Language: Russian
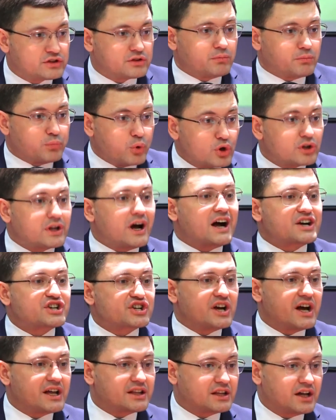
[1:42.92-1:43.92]
будет
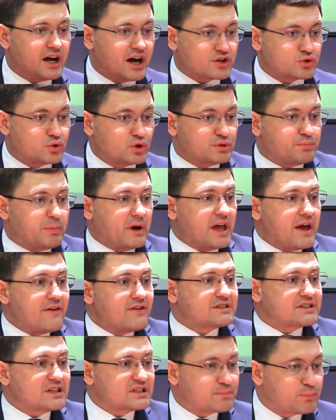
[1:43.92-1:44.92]
ажиотаж, то есть
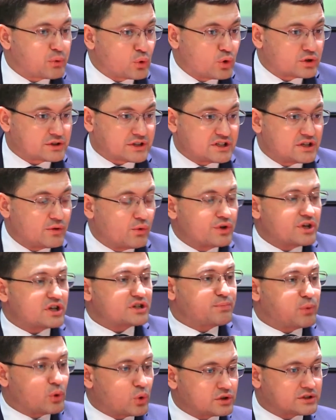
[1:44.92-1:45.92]
появится спрос, а сегодня
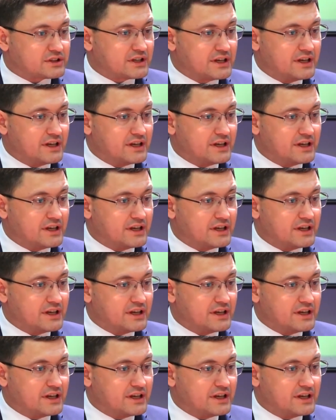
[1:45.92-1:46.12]
спроса